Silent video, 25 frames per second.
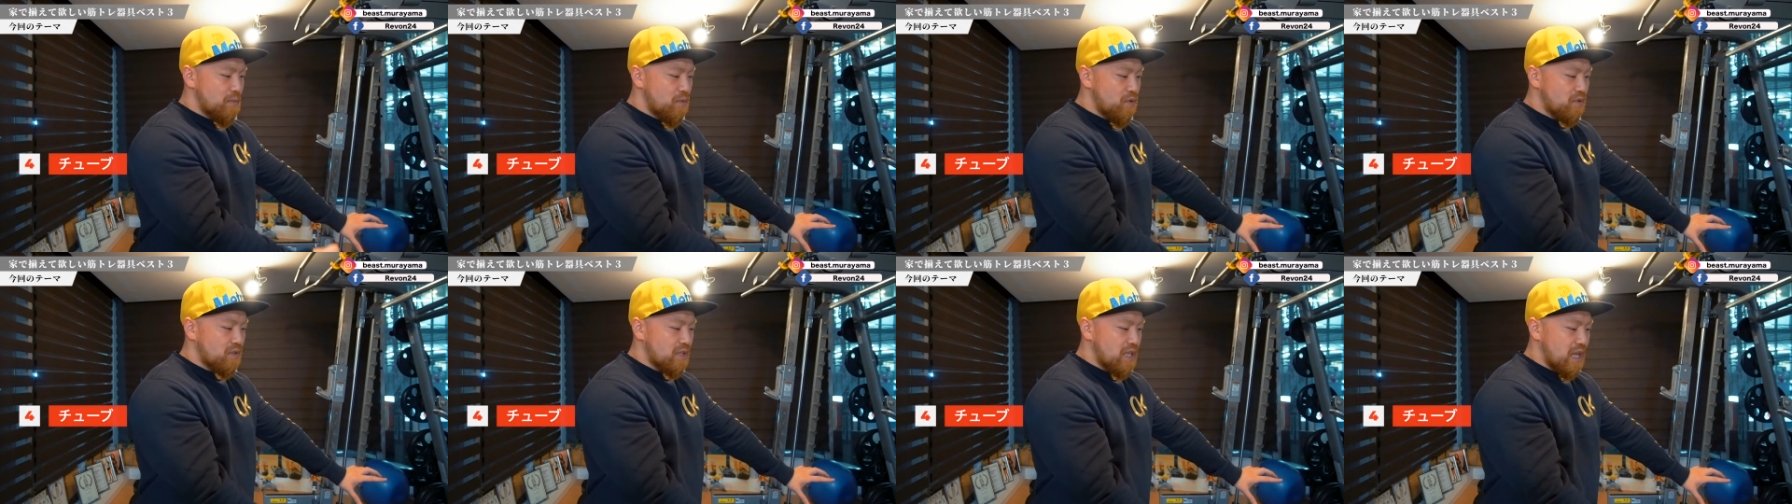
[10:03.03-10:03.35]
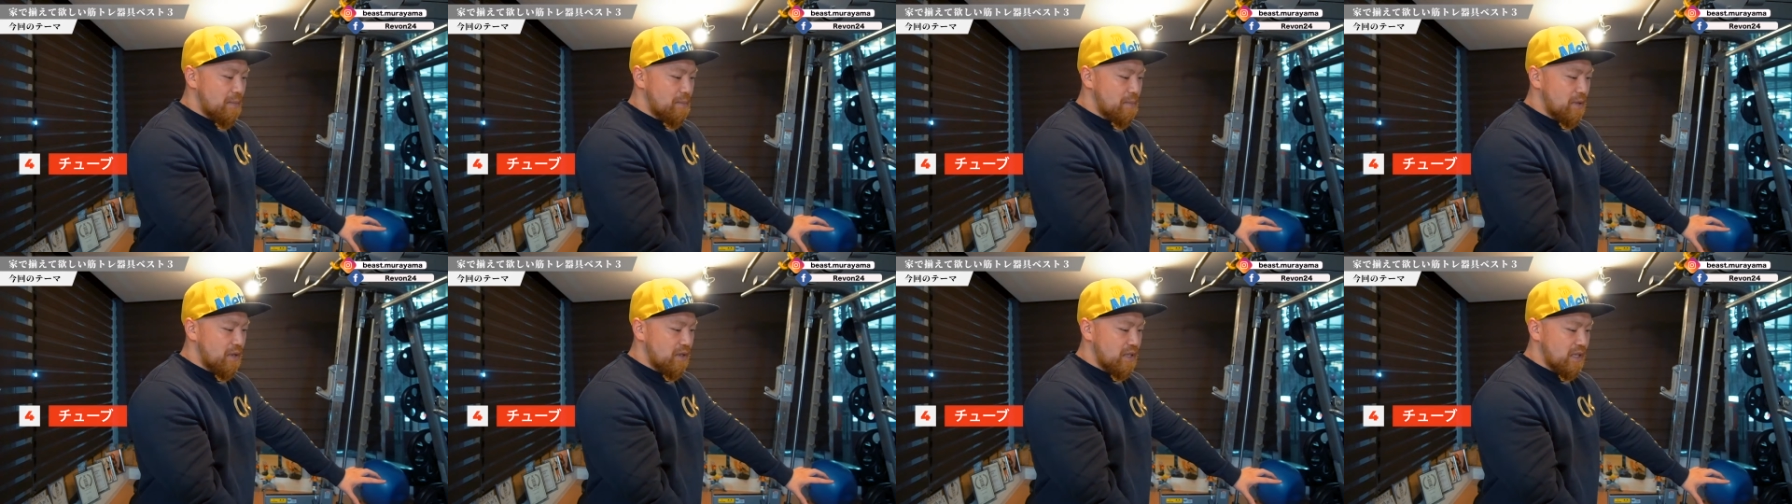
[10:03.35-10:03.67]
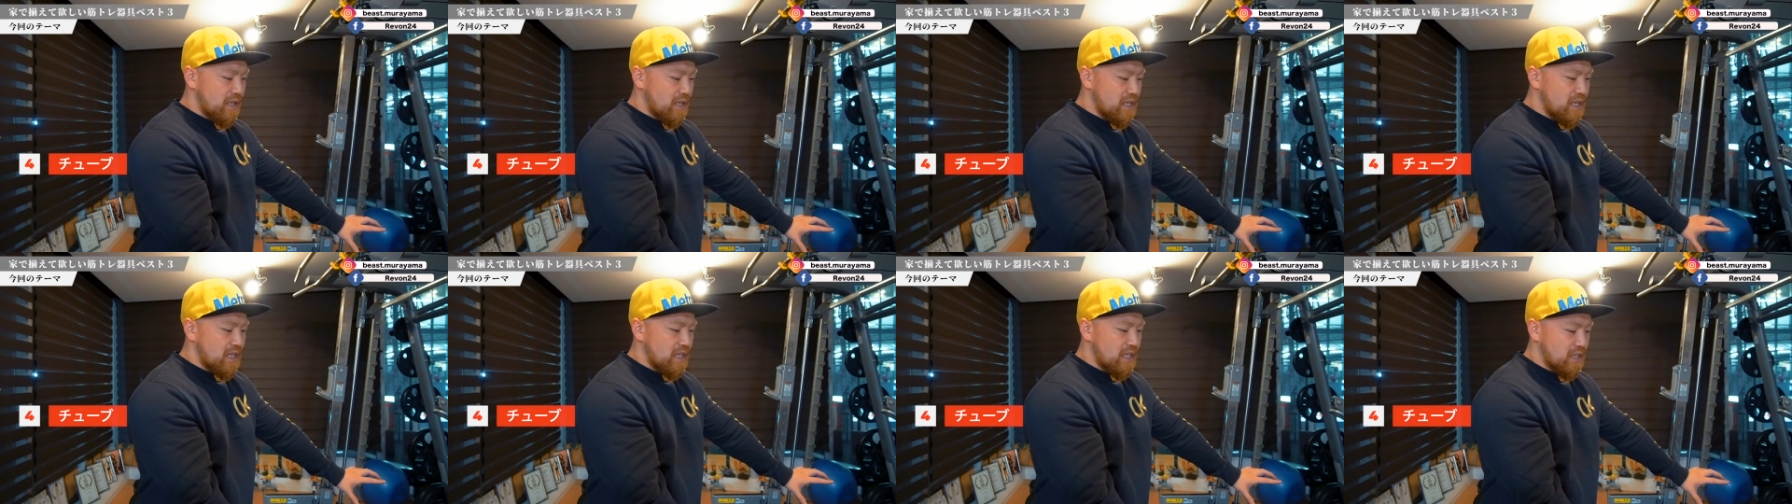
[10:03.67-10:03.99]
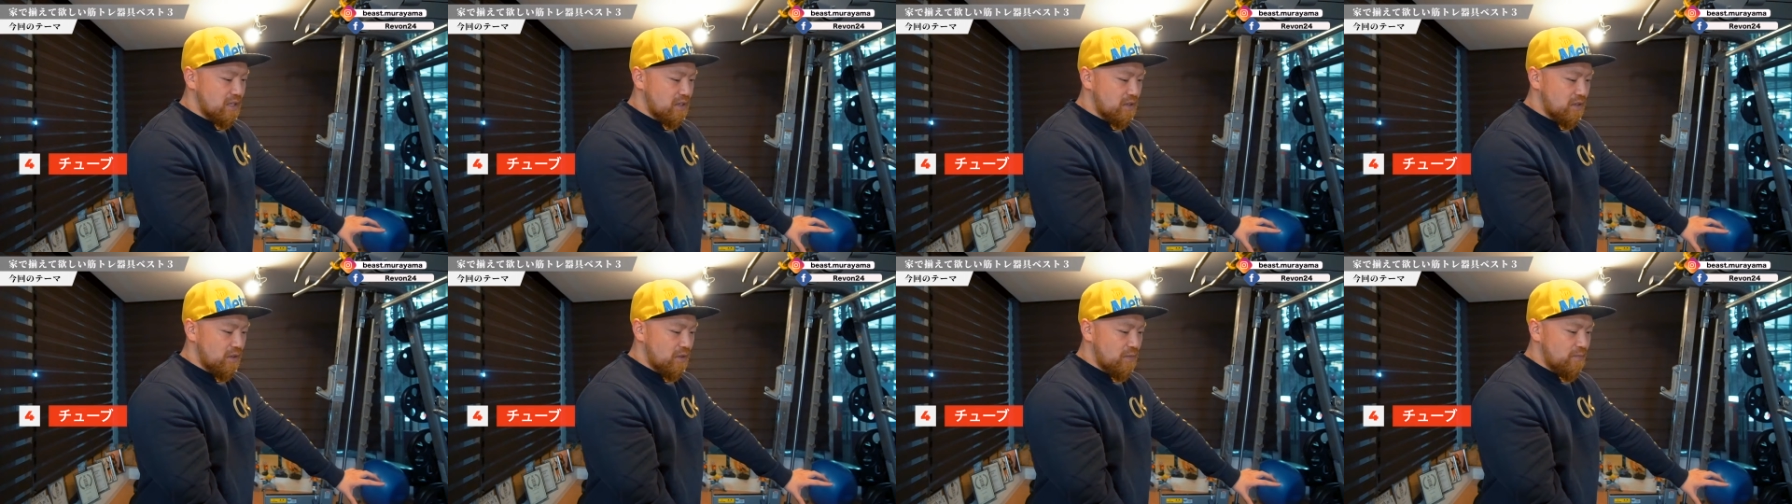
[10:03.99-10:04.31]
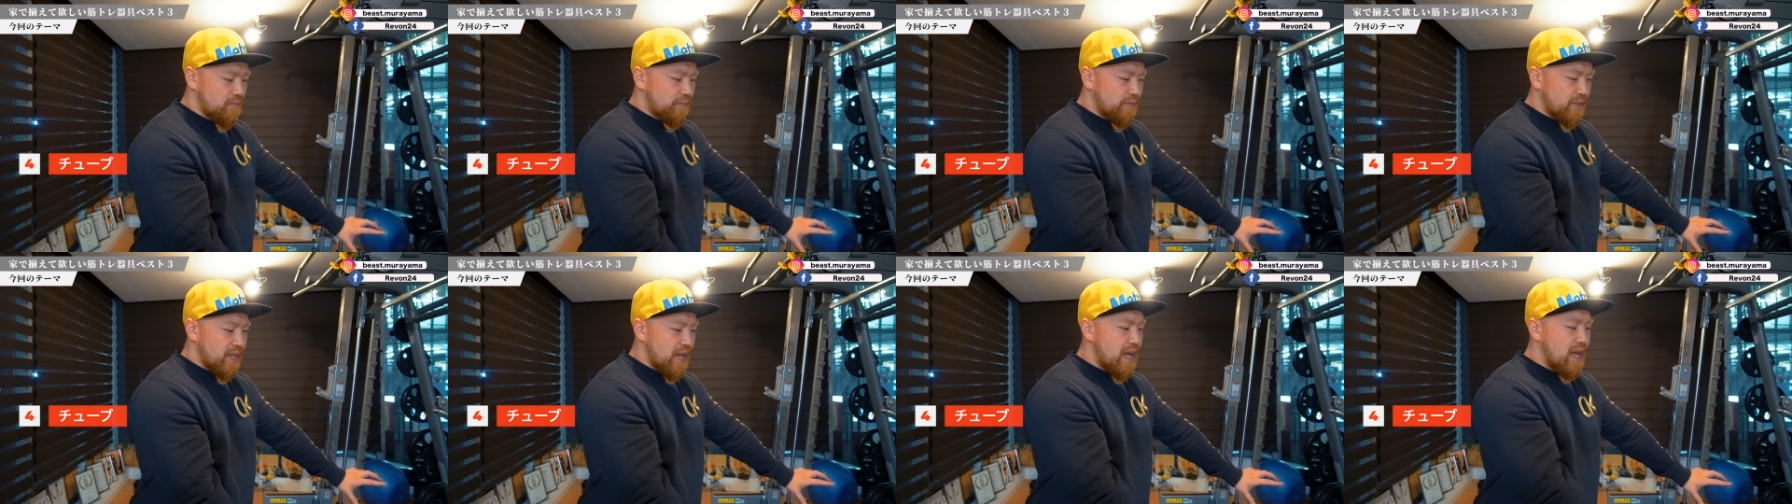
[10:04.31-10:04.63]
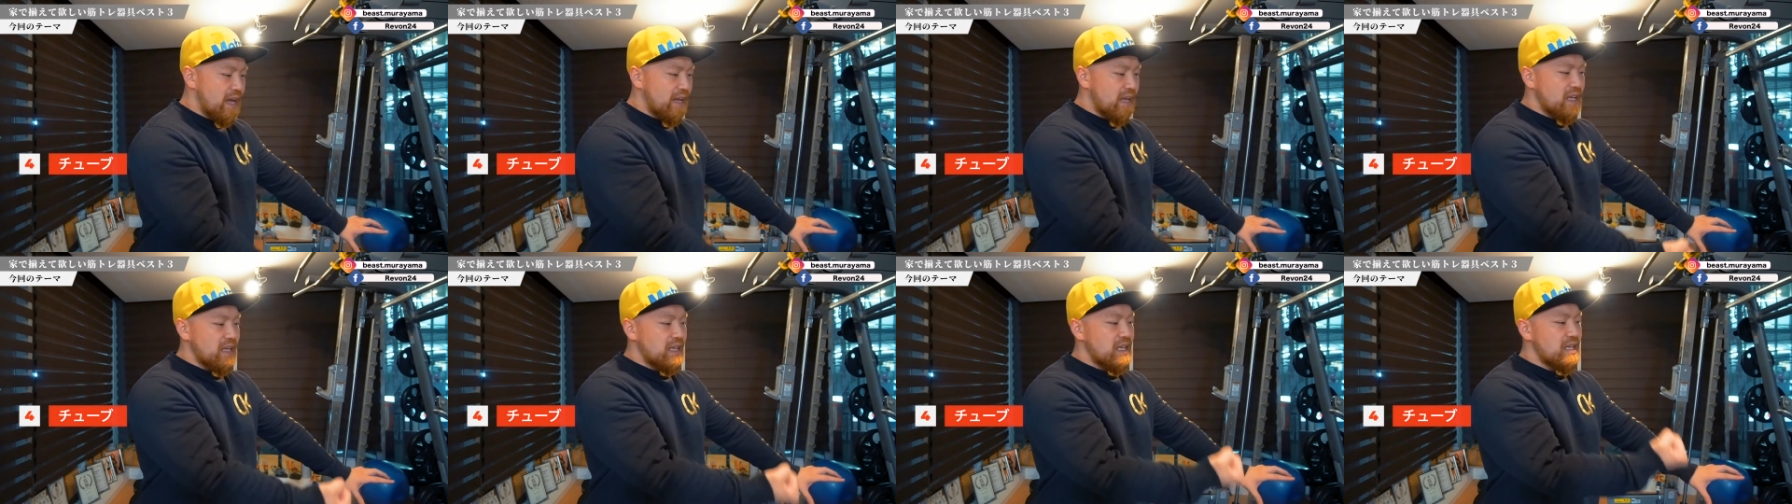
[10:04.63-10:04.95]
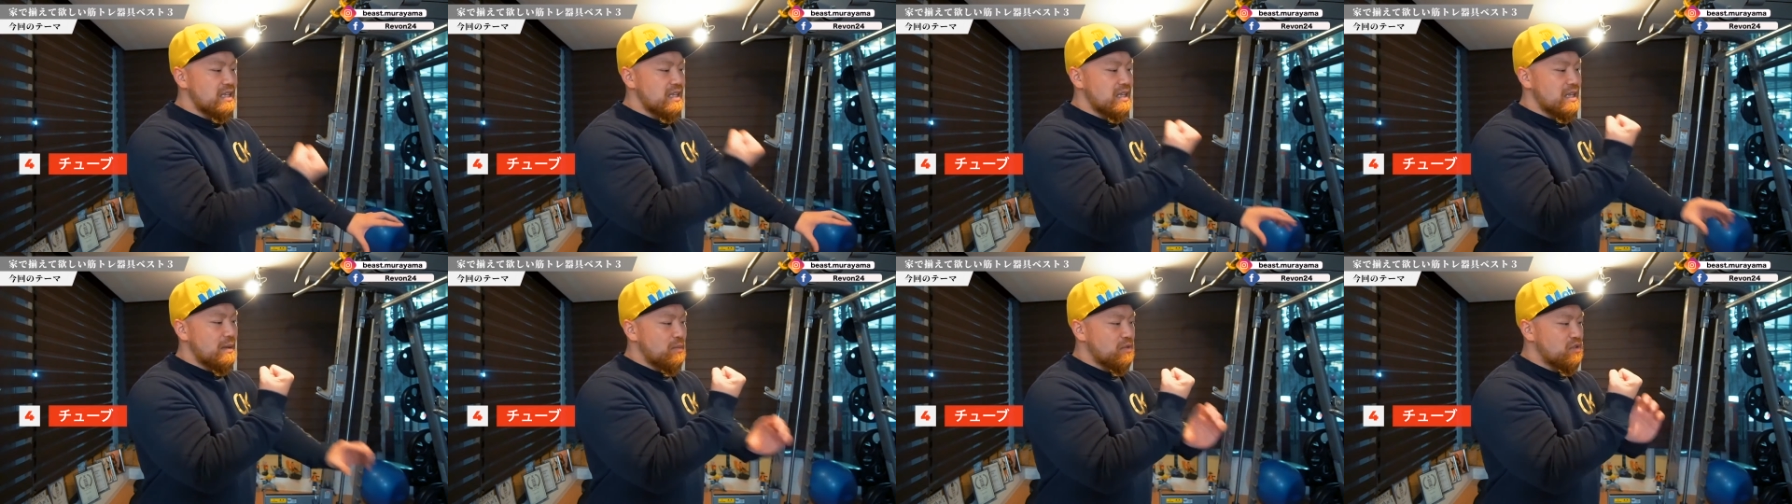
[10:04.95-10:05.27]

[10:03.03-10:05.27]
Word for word: もダンベル的には効く。上げ切って